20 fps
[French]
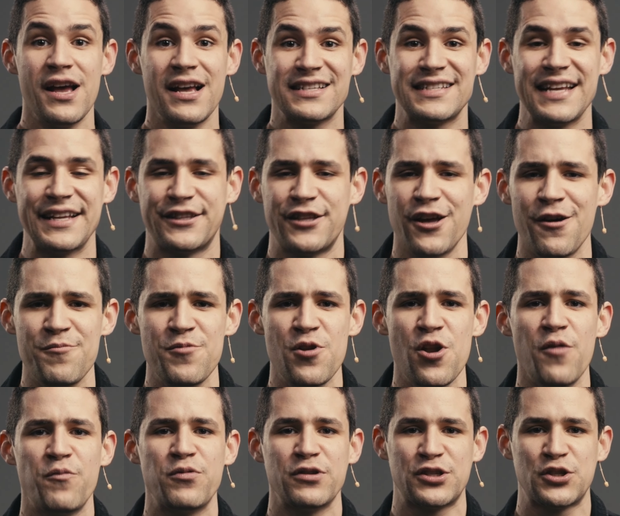cet
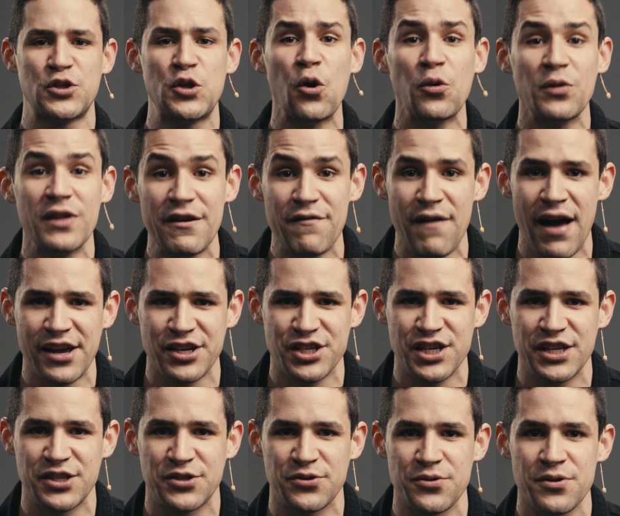homme-là peut se tourner vers
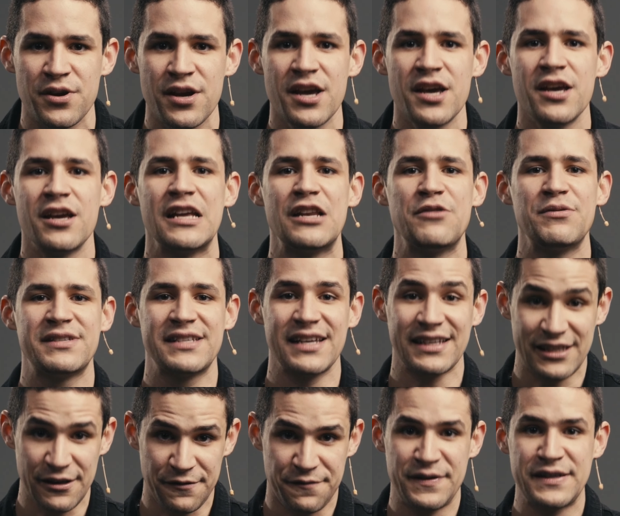Jésus il lui dit, « tu es
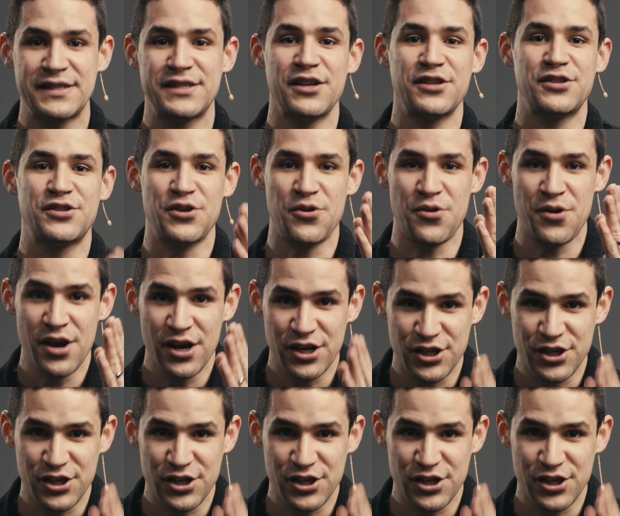le Fils de Dieu,